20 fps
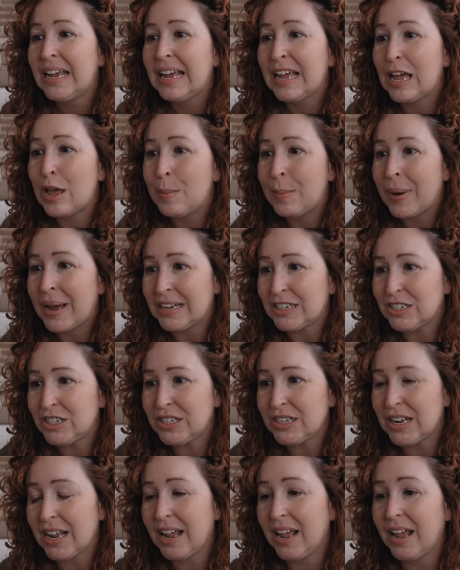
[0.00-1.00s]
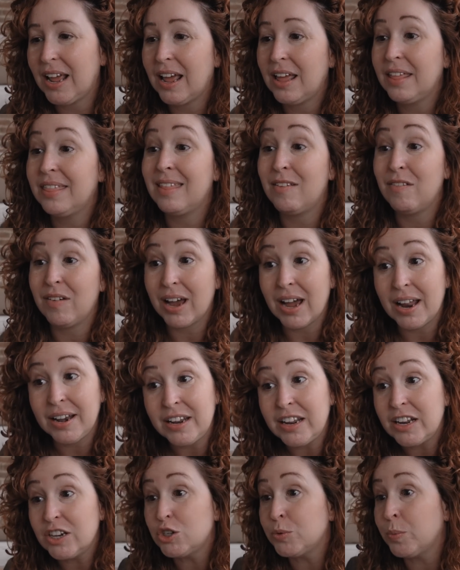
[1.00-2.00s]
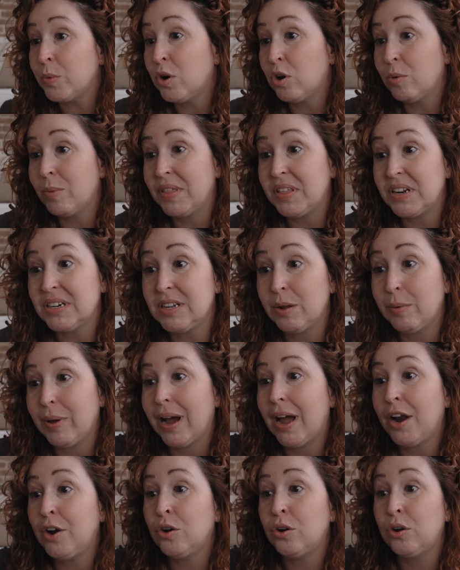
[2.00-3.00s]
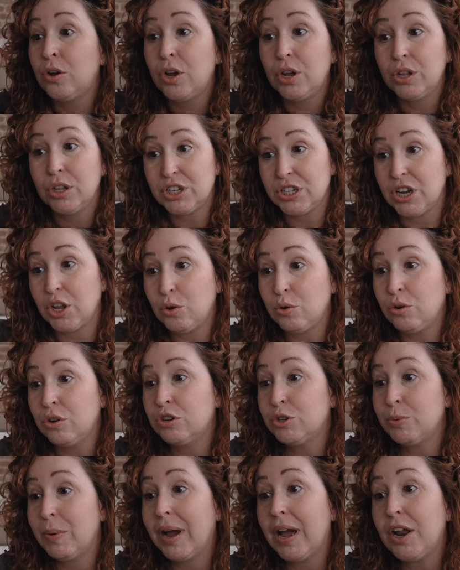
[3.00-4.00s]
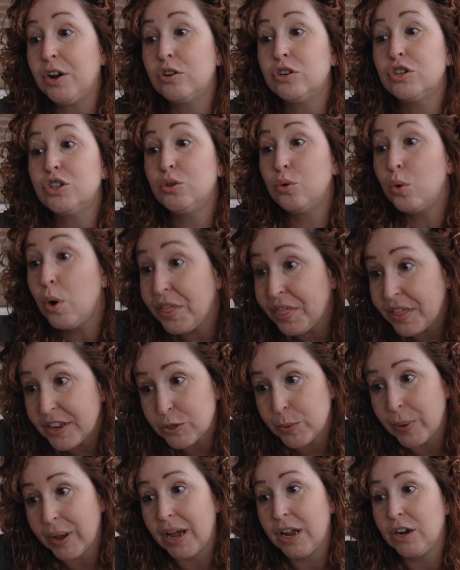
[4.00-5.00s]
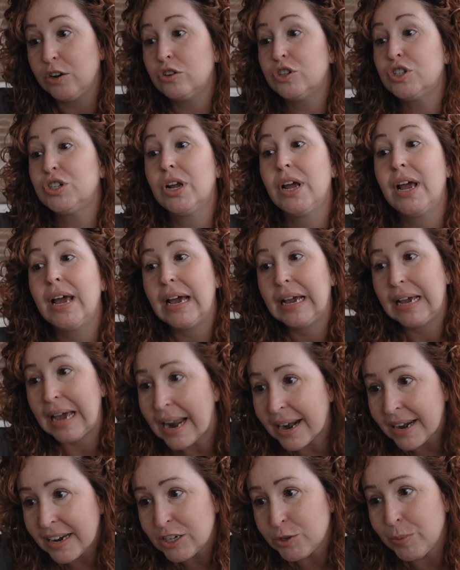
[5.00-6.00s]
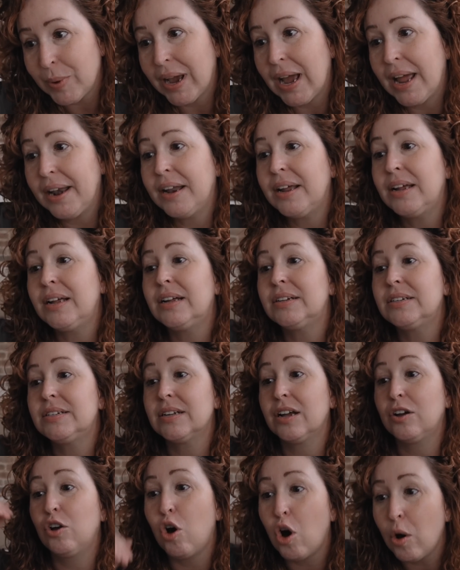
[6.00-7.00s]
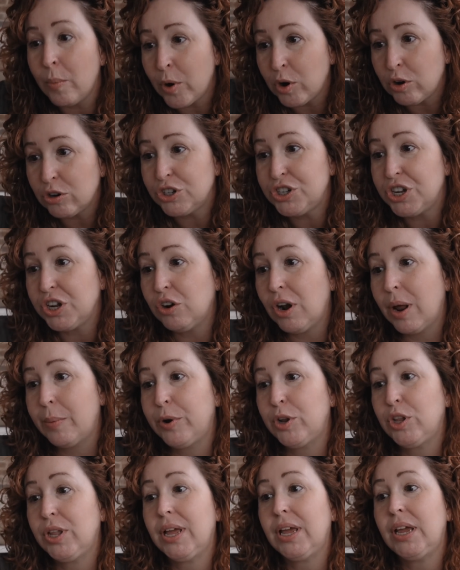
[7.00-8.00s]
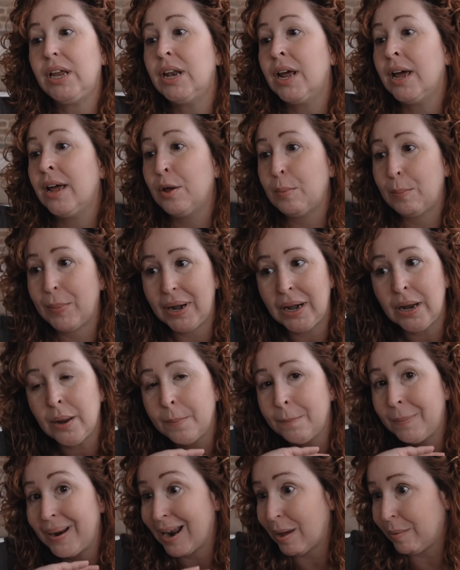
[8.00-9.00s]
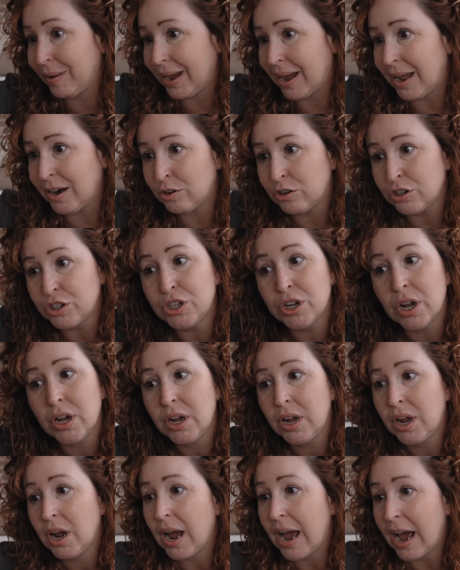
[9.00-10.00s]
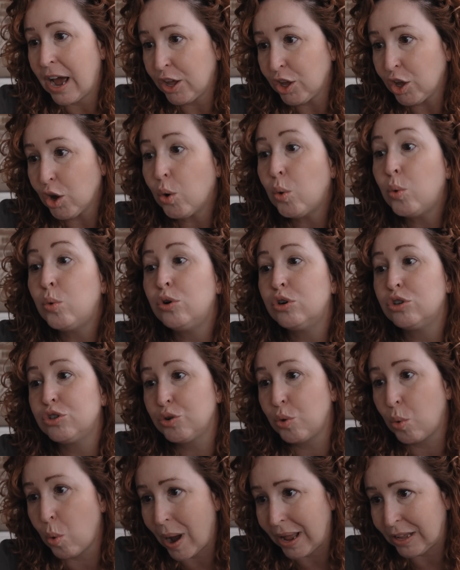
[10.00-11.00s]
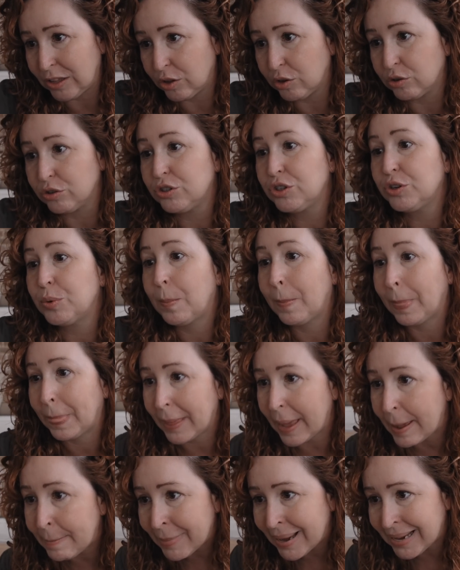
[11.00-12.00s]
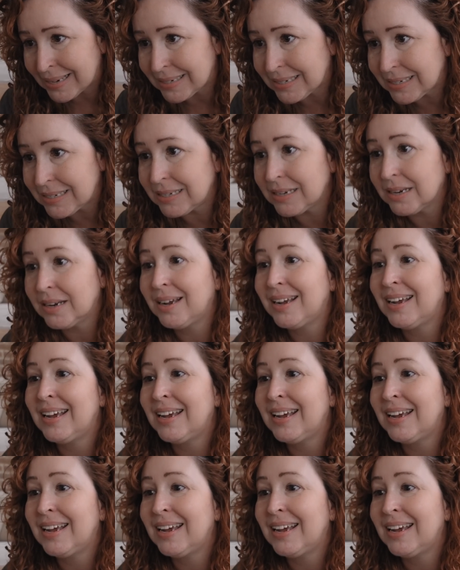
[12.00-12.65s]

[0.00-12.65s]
¿Qué más? Eh, de veganismo, cómo hacerse vegano, desayunos veganos, dulces veganos, carnes veganas, cómo consigo la proteína, ¿vale? Para veganos hay unos cuantos. ¿Qué más?